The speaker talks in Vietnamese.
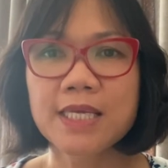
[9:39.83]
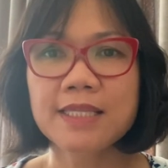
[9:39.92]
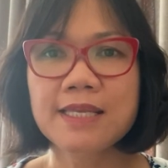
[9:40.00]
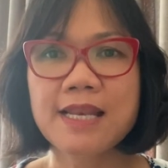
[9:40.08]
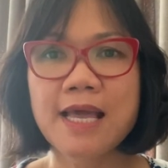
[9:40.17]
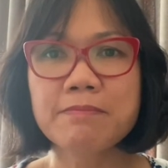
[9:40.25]

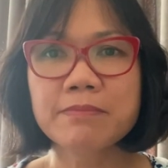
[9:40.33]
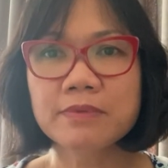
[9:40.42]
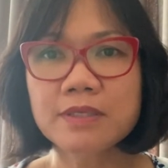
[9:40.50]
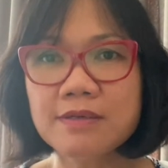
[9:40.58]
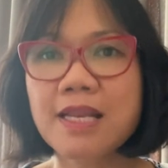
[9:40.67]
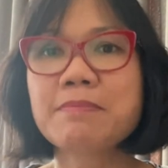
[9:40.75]
thì làm
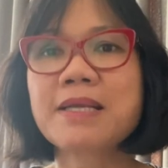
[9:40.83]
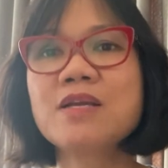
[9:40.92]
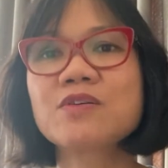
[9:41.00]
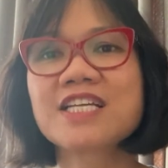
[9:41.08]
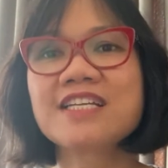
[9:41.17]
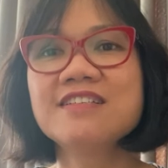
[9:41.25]
tự làm bánh
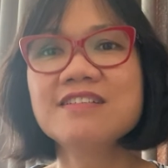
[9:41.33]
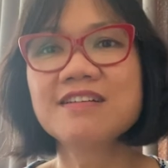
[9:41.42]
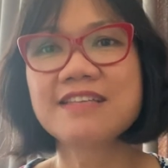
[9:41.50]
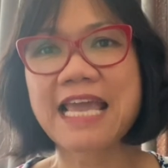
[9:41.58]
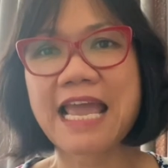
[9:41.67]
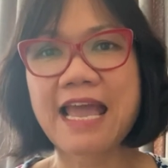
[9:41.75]
đậu xanh nướng ở
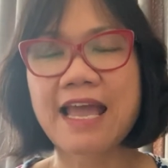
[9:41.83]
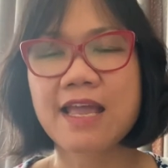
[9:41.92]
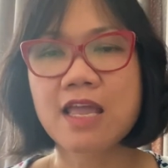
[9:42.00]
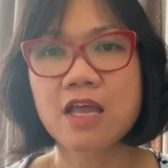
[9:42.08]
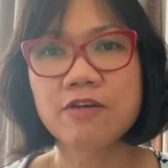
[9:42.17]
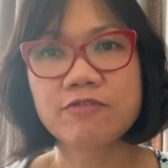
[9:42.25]
nhà
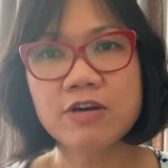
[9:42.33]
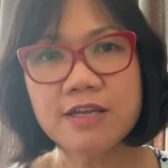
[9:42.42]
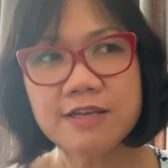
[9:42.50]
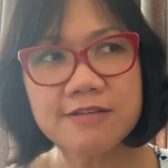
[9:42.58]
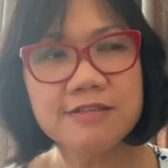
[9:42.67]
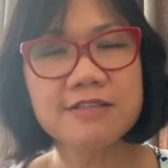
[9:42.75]
với
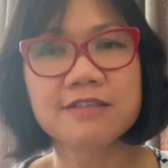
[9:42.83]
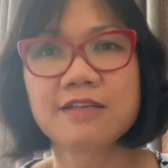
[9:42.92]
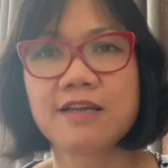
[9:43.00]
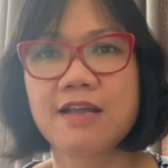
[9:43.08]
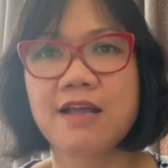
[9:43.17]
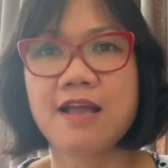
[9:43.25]
đường
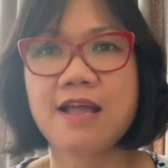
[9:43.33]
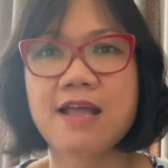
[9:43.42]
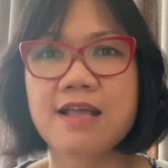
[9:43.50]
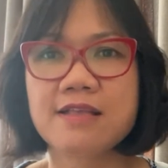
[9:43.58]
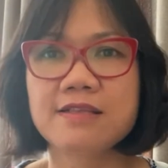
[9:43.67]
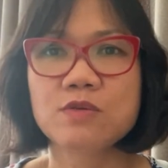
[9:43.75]

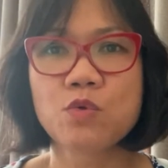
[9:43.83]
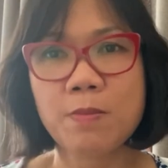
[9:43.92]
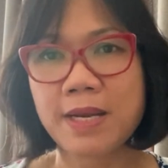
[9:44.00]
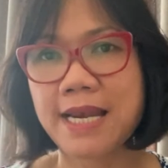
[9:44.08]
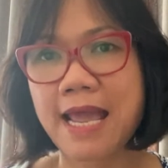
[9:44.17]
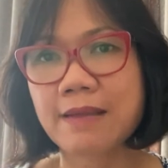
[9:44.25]
à, của
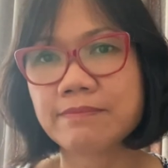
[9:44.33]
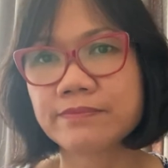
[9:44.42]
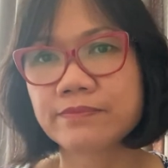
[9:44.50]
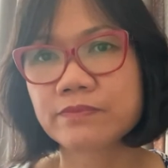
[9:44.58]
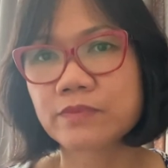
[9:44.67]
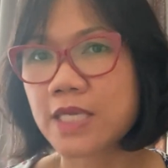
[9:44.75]
mình làm
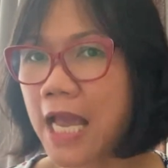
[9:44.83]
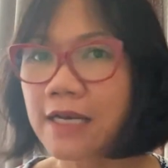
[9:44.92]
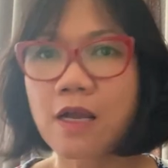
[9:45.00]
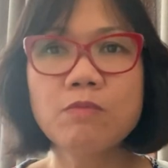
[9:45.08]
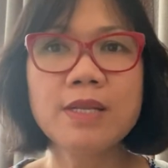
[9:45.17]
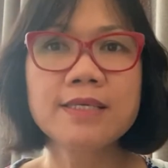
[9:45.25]
thì ăn
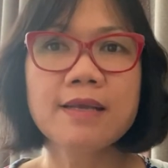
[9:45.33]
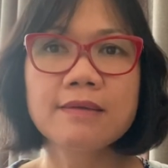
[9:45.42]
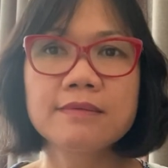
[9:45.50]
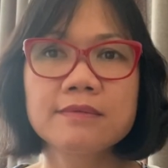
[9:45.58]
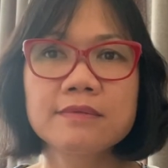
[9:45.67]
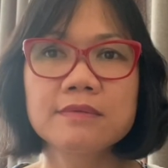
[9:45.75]
không lên cân
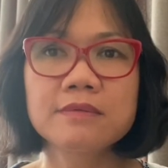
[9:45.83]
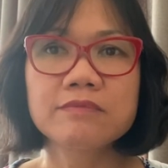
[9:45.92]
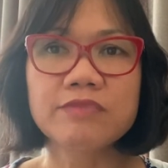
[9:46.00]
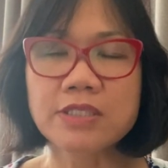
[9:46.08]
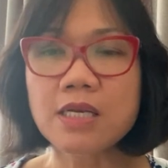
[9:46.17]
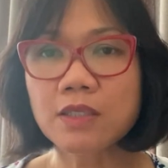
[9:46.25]

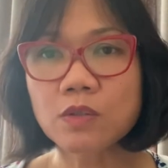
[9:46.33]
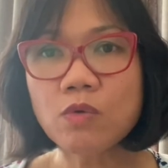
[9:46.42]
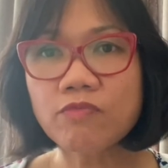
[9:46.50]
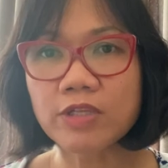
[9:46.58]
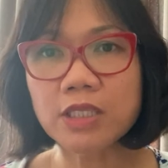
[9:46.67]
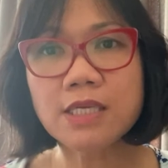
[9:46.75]
và rất là
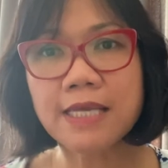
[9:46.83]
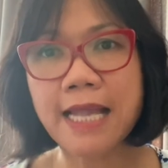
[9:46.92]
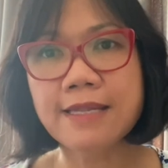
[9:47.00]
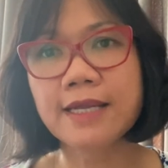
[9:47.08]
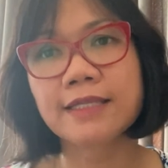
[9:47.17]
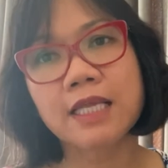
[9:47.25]
tốt và tất cả
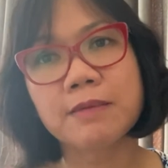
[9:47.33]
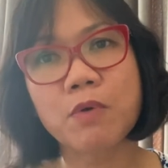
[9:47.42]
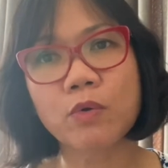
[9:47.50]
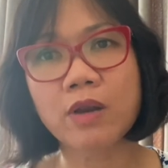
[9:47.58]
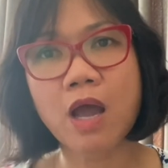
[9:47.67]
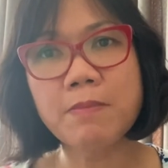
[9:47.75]
những cái tinh
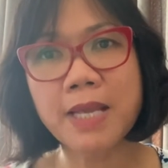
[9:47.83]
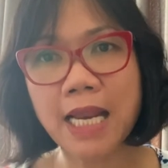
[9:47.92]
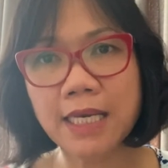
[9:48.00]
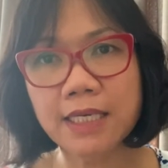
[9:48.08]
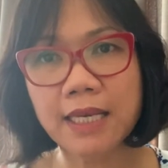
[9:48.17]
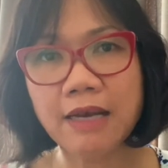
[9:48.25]
bột đó mình
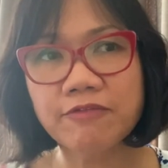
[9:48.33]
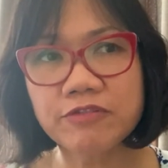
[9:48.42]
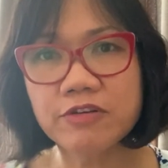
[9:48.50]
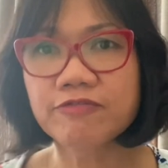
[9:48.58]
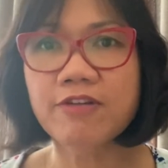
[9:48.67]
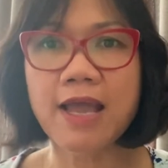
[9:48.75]
ăn ăn
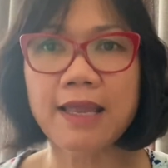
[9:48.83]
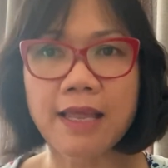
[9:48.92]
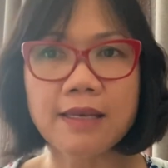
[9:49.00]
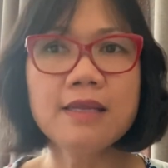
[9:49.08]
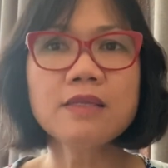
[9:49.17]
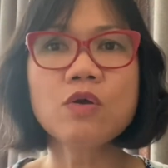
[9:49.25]
vừa phải
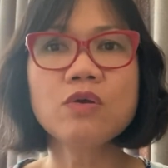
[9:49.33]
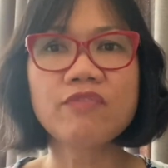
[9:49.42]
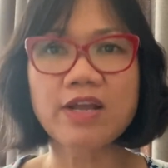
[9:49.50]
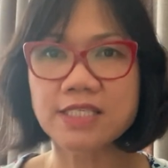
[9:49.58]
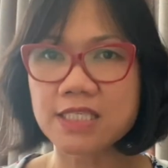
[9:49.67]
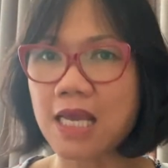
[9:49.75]
ăn ít thôi
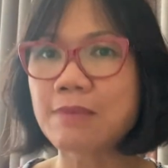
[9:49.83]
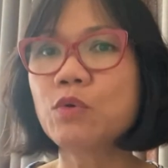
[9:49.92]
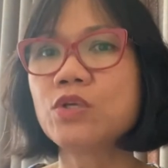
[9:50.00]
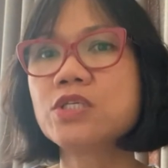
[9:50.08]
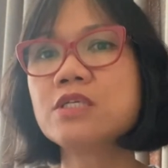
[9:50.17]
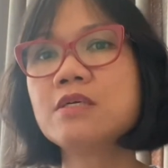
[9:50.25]
và chỉ ăn
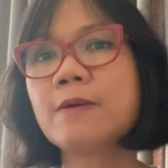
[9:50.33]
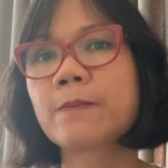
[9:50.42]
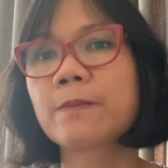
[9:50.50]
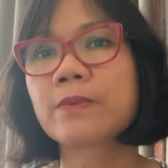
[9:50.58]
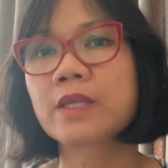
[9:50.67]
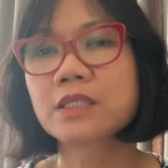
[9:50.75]
buổi trưa
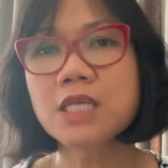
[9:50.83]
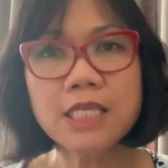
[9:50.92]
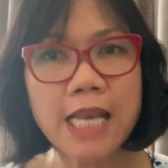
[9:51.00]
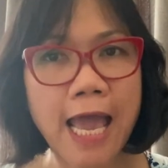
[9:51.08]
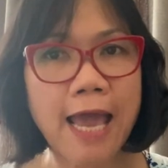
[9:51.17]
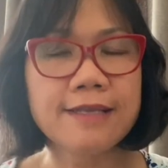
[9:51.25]
rất
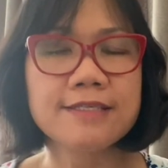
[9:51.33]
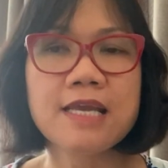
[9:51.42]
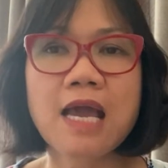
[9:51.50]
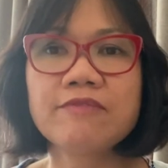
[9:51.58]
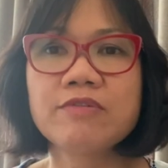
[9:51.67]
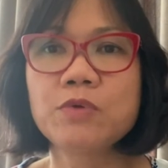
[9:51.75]
là hạn chế
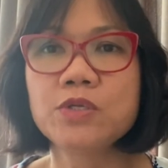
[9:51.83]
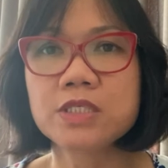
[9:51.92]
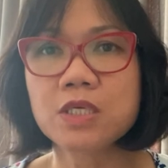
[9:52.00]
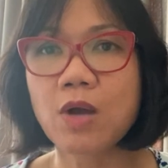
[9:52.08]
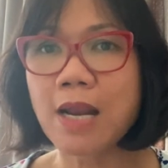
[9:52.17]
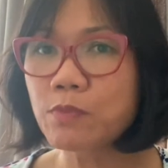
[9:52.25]
ăn vào buổi
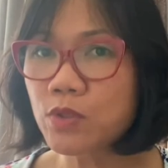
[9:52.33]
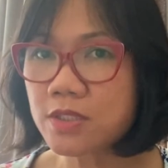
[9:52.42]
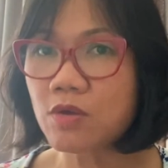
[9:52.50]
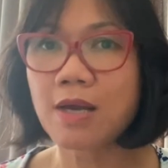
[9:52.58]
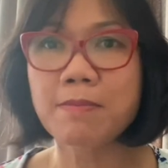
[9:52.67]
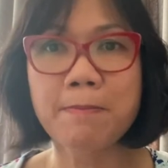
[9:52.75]
chiều ăn buổi
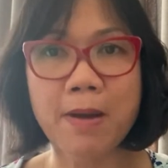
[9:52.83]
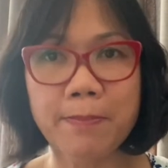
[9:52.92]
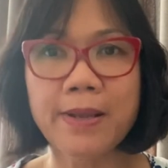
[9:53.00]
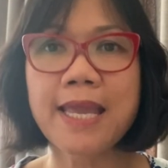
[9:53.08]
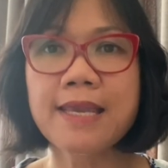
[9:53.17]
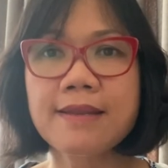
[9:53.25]
chiều là mập
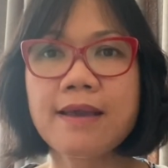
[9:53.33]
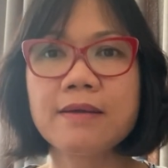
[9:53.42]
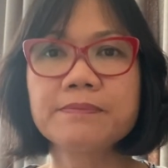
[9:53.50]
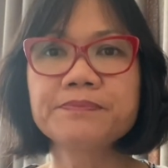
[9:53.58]
mập ngay đấy ạ